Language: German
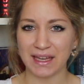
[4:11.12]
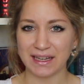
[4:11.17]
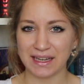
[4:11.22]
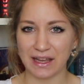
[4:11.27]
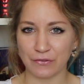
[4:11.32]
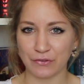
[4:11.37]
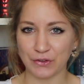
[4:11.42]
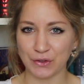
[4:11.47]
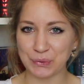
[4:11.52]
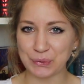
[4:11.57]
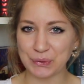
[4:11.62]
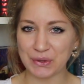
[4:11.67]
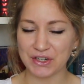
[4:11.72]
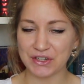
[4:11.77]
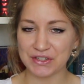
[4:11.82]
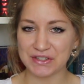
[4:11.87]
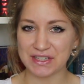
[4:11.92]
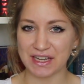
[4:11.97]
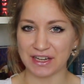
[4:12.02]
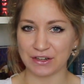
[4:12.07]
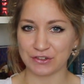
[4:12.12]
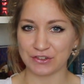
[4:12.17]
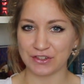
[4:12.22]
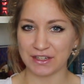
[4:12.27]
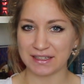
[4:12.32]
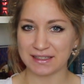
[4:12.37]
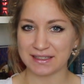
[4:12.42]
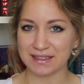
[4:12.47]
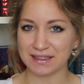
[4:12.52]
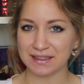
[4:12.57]
der Figuren aus der
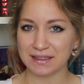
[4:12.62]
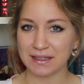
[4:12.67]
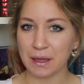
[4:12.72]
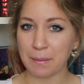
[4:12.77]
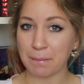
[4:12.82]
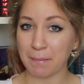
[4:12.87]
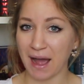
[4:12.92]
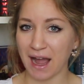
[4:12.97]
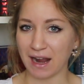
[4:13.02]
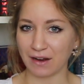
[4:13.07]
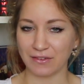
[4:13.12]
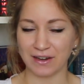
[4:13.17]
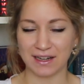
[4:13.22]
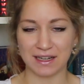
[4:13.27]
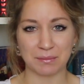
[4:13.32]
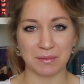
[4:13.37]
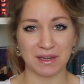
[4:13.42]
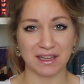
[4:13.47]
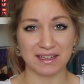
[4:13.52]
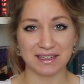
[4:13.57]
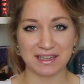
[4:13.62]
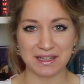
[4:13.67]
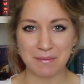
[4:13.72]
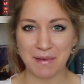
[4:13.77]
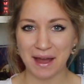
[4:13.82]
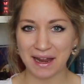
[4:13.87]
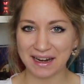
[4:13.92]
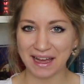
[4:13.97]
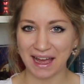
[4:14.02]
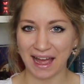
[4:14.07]
Geschichte mag. Wenn ich mich in
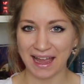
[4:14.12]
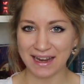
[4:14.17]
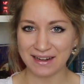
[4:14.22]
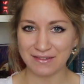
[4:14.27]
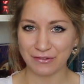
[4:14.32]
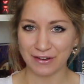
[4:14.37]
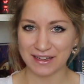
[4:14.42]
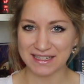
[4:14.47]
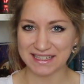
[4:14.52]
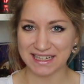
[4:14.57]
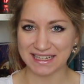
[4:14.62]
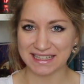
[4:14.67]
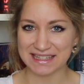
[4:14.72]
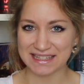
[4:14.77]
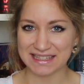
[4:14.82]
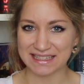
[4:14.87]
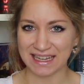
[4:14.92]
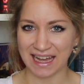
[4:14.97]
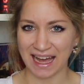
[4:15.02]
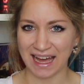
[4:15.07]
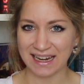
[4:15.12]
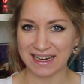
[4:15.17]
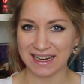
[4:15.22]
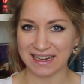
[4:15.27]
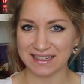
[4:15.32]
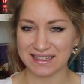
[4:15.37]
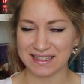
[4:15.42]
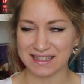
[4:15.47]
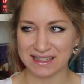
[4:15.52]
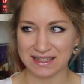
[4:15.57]
niemanden reinversetzen kann,
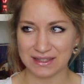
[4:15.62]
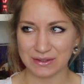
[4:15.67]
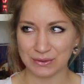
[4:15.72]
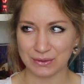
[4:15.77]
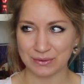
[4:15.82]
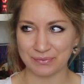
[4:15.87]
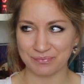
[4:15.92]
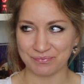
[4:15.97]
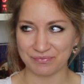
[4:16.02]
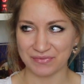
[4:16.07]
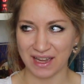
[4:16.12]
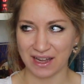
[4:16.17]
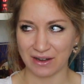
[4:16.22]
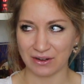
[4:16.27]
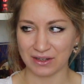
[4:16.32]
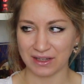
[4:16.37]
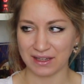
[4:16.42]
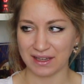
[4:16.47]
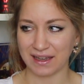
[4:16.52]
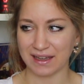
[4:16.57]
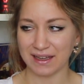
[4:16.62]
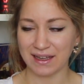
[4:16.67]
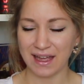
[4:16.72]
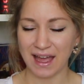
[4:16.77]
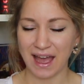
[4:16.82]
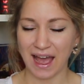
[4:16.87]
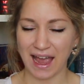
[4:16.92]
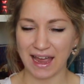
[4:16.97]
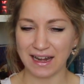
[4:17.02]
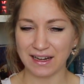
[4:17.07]
dann ist es so, hm, ja, okay.
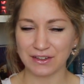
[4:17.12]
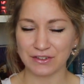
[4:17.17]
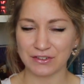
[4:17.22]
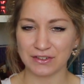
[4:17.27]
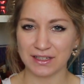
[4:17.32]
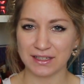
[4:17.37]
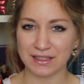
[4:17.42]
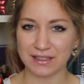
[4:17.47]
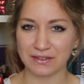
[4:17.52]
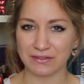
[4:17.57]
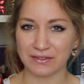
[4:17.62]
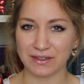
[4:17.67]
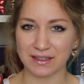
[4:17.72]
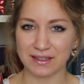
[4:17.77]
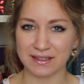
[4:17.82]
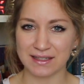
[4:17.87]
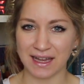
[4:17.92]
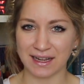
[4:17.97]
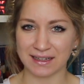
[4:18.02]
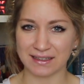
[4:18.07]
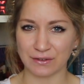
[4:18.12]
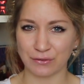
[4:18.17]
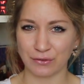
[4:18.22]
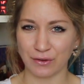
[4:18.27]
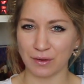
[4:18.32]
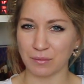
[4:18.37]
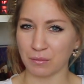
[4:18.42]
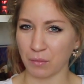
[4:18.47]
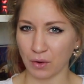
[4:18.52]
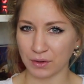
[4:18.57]
Eine Geschichte, wie gesagt,
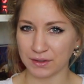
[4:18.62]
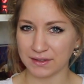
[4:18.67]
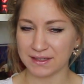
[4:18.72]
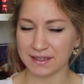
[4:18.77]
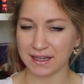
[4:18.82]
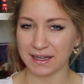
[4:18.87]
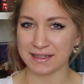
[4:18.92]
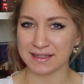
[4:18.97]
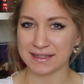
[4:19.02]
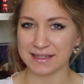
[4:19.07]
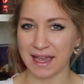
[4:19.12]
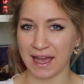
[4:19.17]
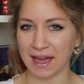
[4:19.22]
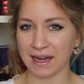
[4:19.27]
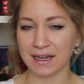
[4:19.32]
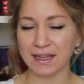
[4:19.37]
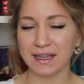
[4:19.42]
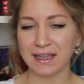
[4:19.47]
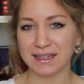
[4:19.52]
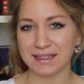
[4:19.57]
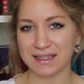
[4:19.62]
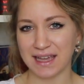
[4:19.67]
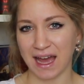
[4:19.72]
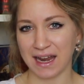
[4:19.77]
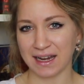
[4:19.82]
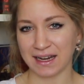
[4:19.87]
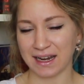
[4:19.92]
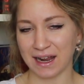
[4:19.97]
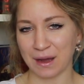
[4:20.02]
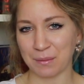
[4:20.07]
davon mochte ich ganz gern. Die
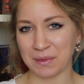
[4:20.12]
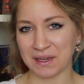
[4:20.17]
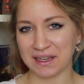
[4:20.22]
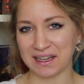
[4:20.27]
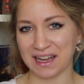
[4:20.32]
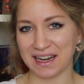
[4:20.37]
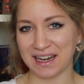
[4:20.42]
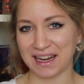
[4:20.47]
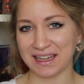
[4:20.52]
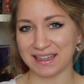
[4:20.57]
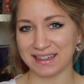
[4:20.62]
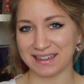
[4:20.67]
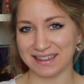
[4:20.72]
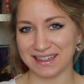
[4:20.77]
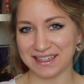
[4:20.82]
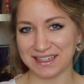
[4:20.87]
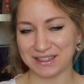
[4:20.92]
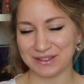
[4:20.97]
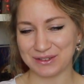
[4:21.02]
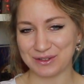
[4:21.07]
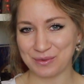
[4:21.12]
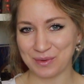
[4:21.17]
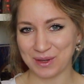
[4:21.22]
anderen haben mich leider nicht